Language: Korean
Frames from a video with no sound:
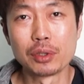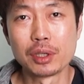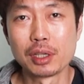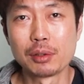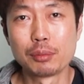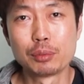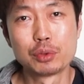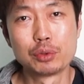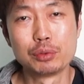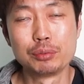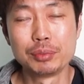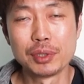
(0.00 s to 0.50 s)

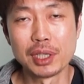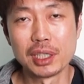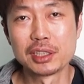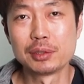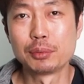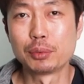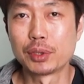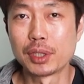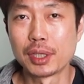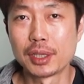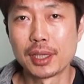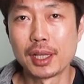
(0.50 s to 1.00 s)
영상을
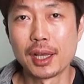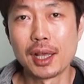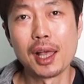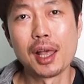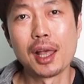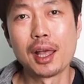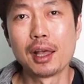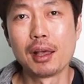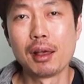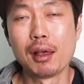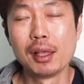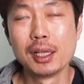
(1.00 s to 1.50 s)
준비하지
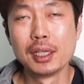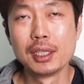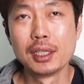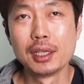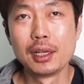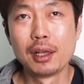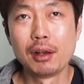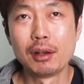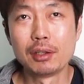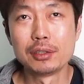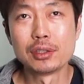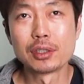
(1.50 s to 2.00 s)
못했다가
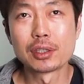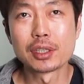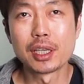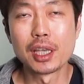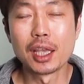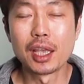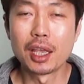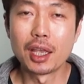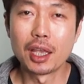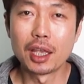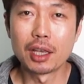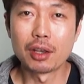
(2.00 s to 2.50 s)

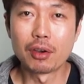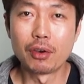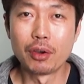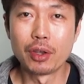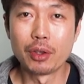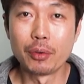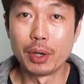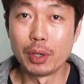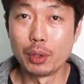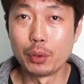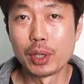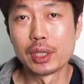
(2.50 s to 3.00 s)
어저께
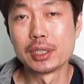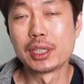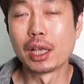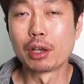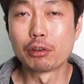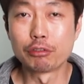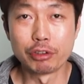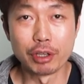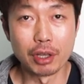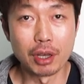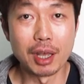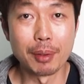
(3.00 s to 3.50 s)
거의 완료가
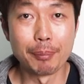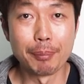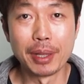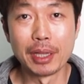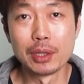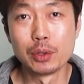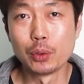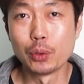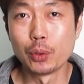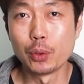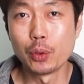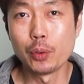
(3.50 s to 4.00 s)
됐고요.
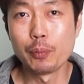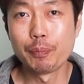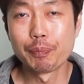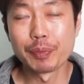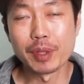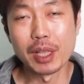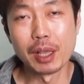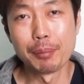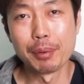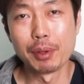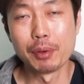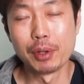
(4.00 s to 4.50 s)
간판도
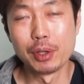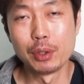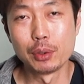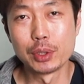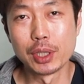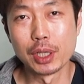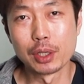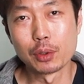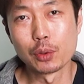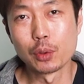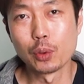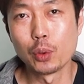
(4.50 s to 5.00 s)
간판
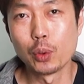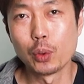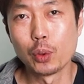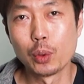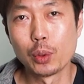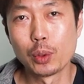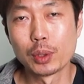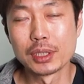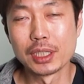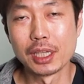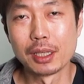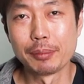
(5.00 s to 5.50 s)

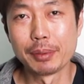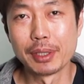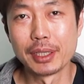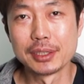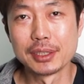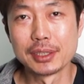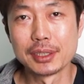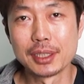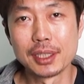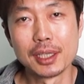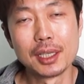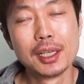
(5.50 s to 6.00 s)
완료됐고 그다음에
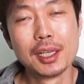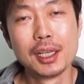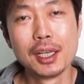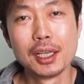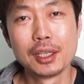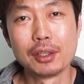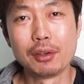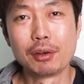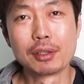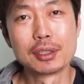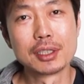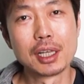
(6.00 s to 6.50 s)
이제
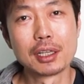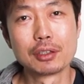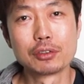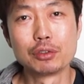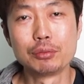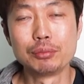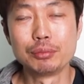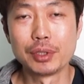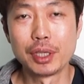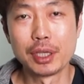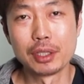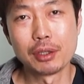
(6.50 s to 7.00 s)
영상
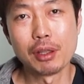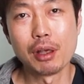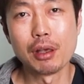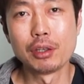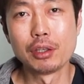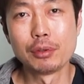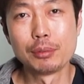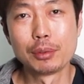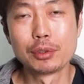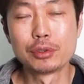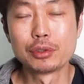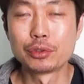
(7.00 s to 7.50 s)
준비해서
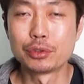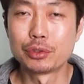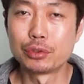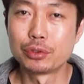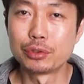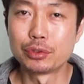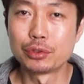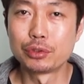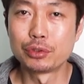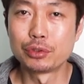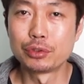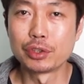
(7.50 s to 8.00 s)
이번
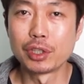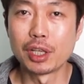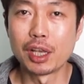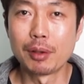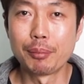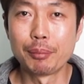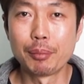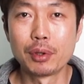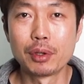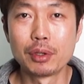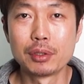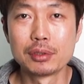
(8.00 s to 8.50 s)
주 주중에
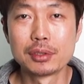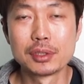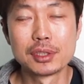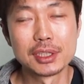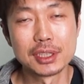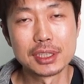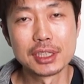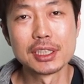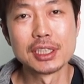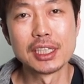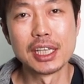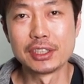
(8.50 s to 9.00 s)
한번
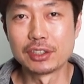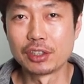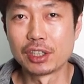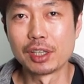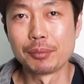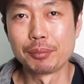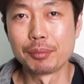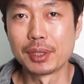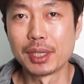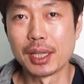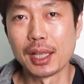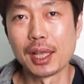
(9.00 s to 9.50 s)
찍을
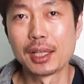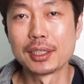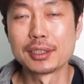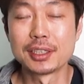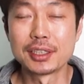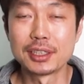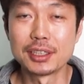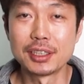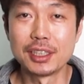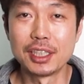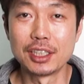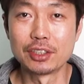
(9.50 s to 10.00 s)
예정입니다.
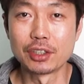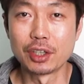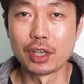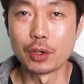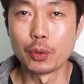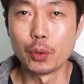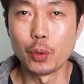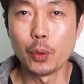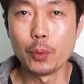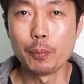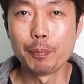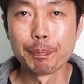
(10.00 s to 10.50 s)
찍을
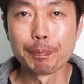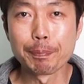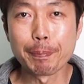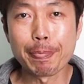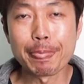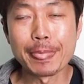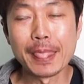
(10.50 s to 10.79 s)
예정이고